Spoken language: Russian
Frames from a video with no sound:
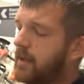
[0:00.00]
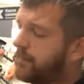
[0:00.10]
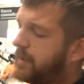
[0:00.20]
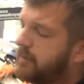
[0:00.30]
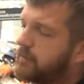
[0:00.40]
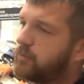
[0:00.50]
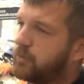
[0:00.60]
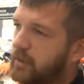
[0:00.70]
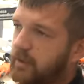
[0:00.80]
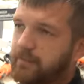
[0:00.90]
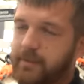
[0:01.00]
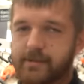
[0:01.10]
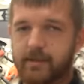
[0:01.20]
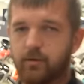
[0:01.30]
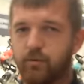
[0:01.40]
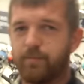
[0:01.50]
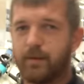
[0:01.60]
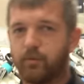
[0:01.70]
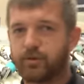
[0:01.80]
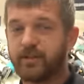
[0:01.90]
Поэтому без такого
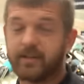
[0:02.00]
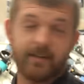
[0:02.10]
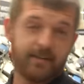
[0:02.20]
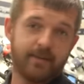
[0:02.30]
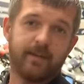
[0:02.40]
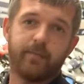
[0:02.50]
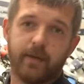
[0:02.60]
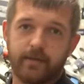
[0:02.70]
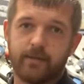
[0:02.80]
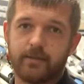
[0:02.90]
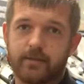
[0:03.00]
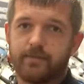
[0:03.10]
помощника не обойтись.